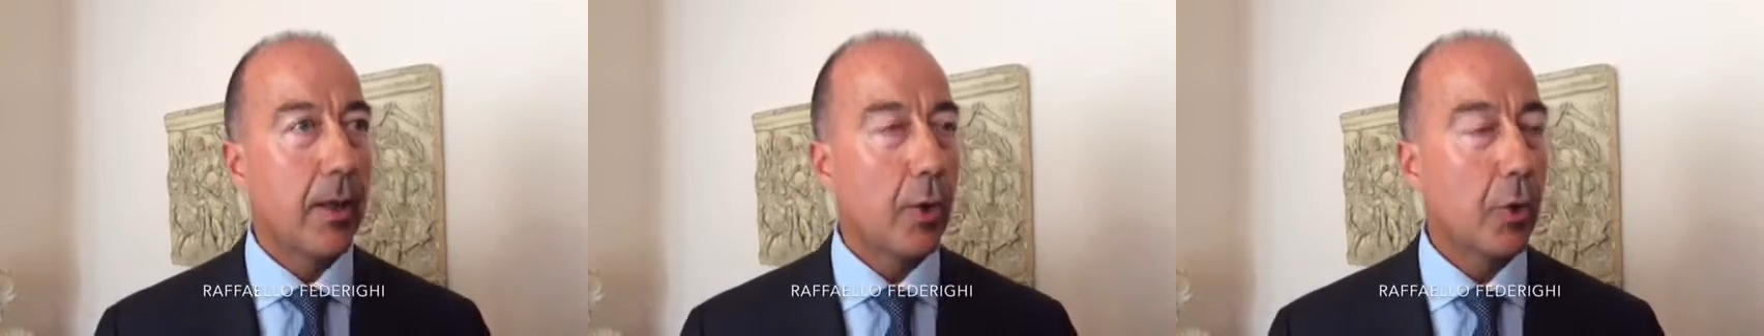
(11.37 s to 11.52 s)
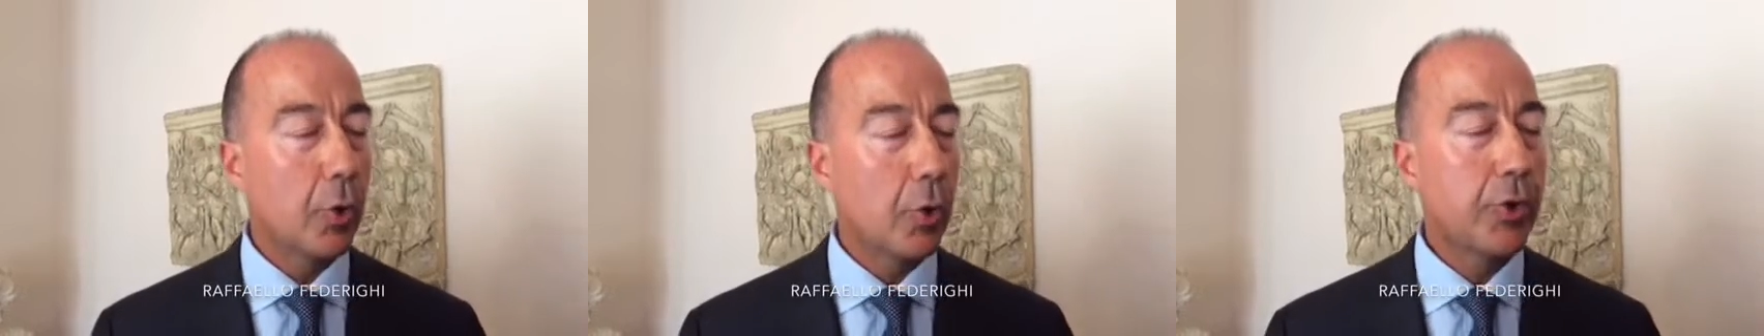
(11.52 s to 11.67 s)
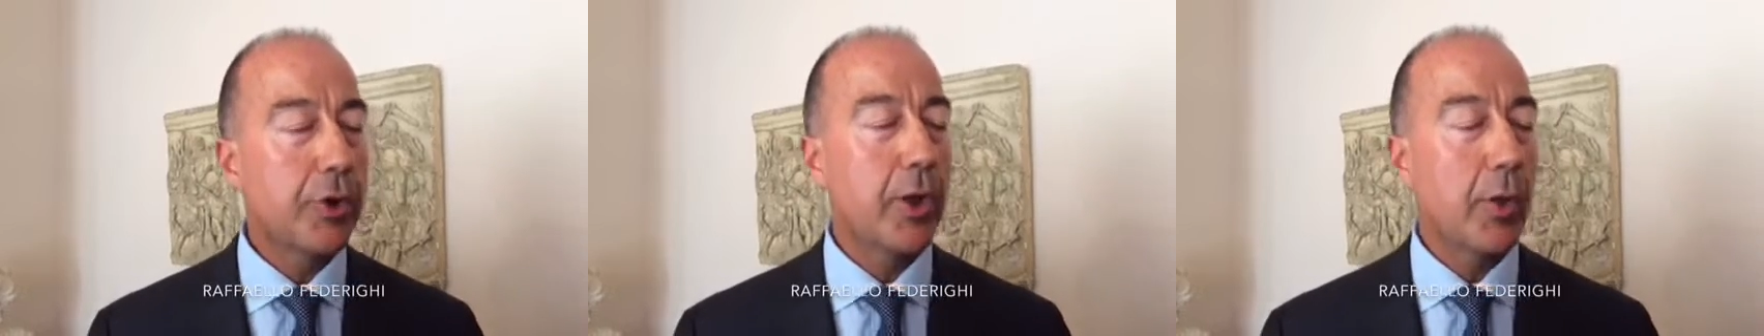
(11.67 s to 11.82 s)

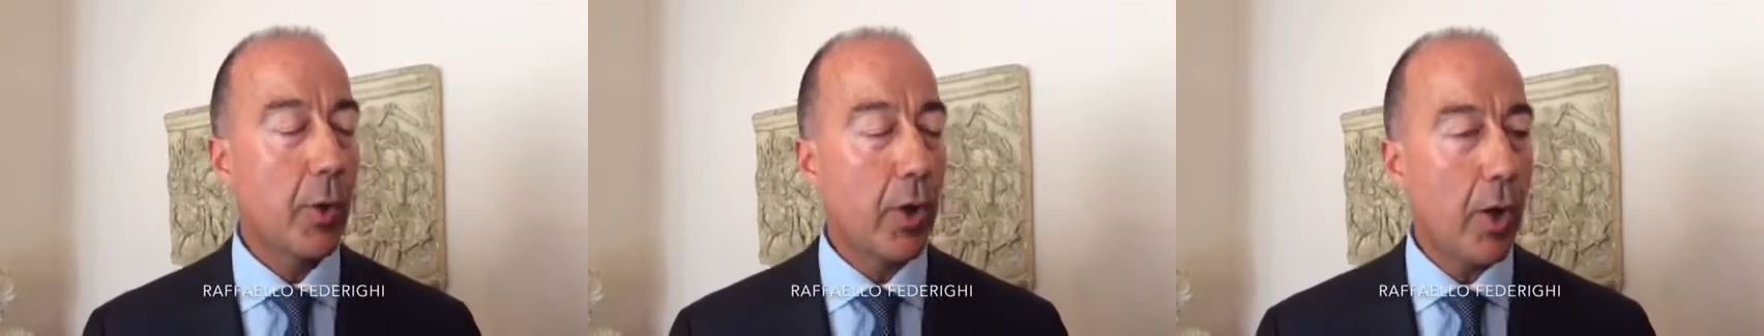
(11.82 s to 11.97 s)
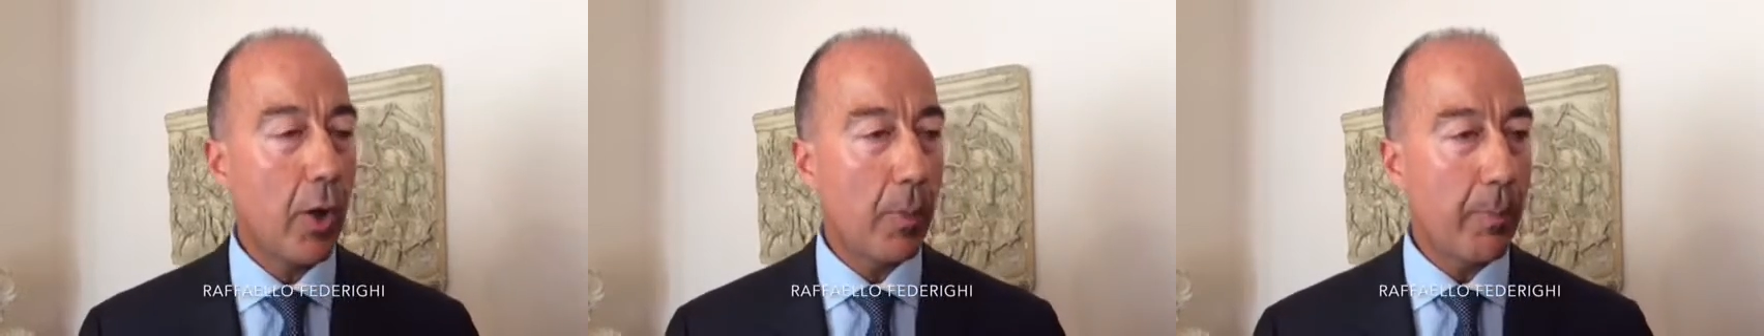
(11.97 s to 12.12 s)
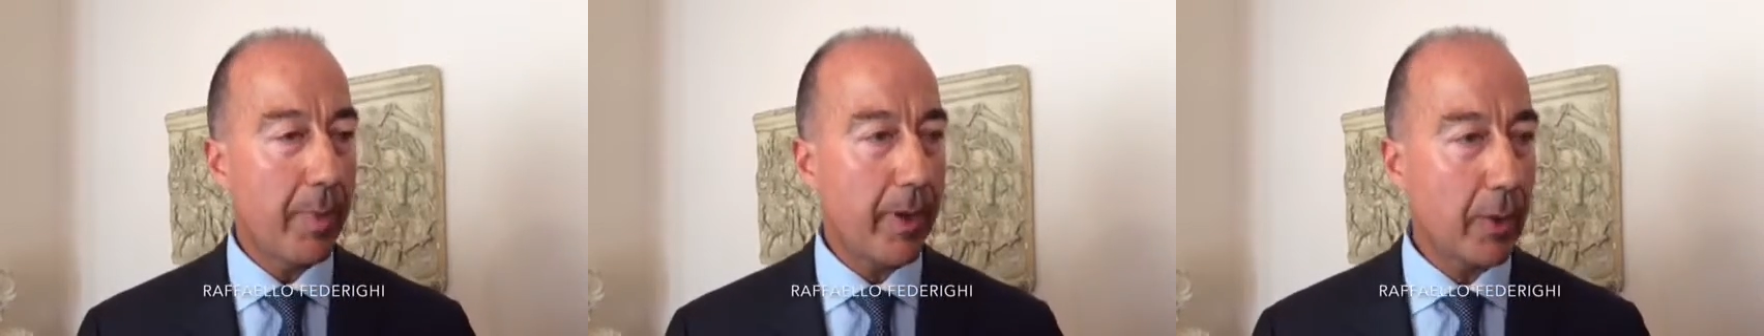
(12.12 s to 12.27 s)

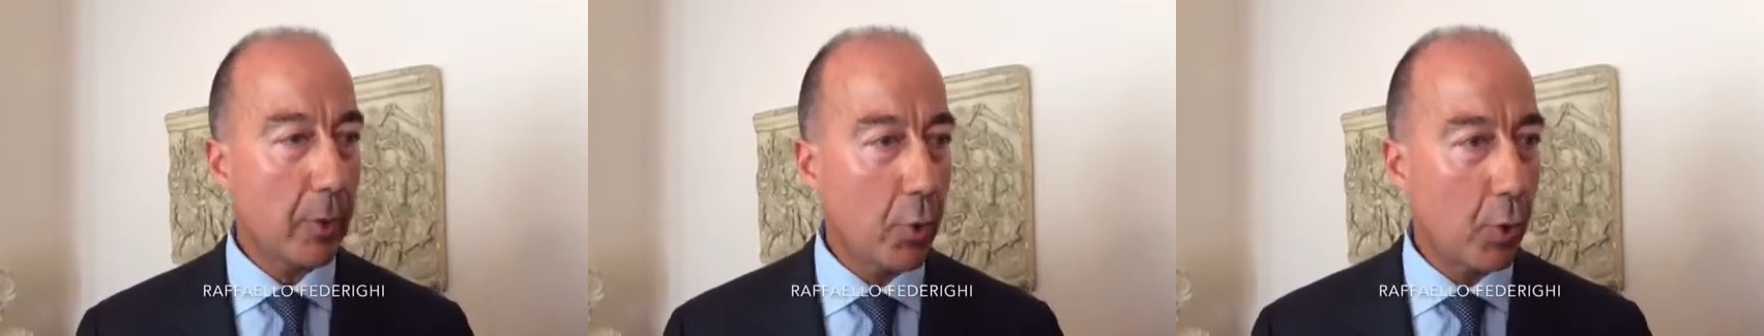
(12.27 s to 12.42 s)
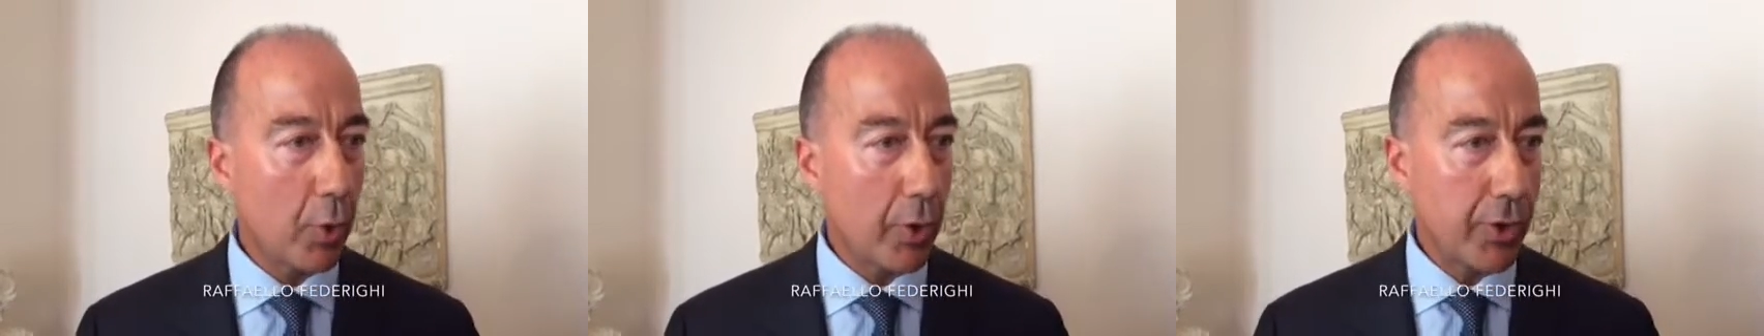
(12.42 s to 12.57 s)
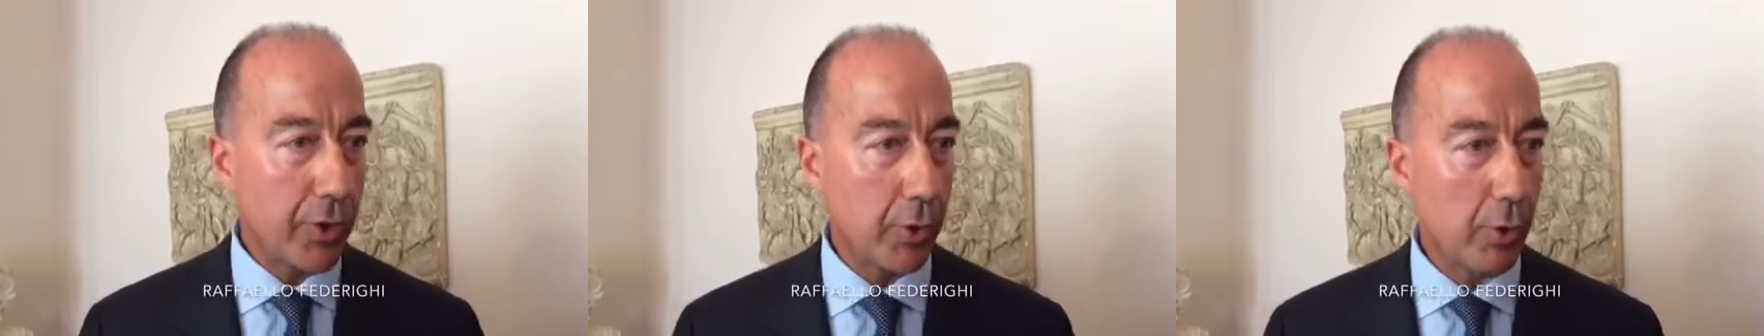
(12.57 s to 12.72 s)
continuerò il
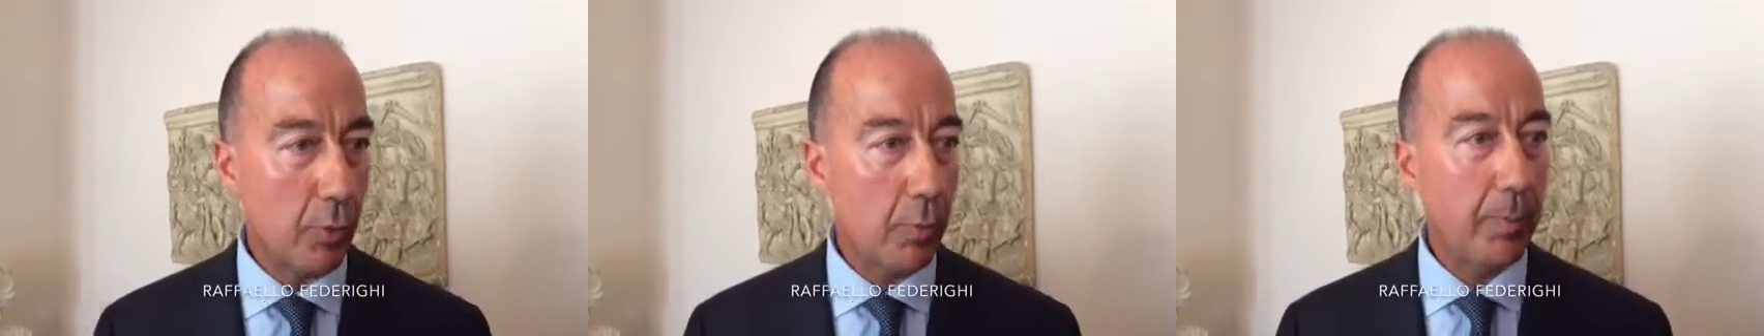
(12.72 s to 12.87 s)
percorso,